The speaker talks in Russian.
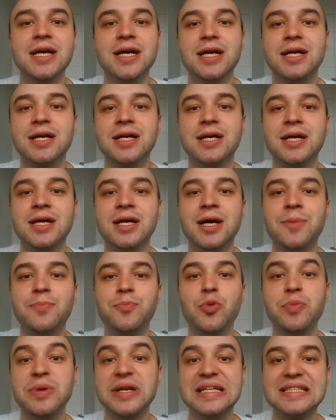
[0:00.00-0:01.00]
А,
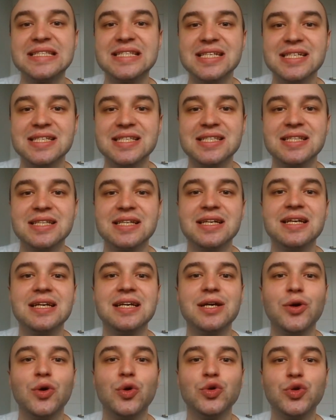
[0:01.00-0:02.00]
публицист,
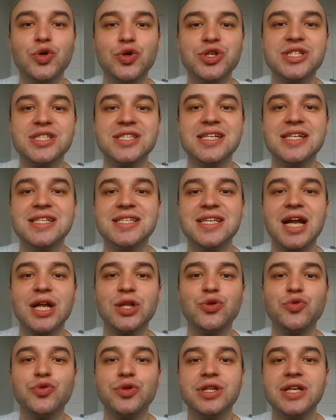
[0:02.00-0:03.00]
художественный
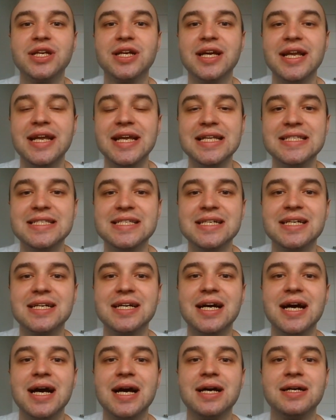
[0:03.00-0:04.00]
литературный критик,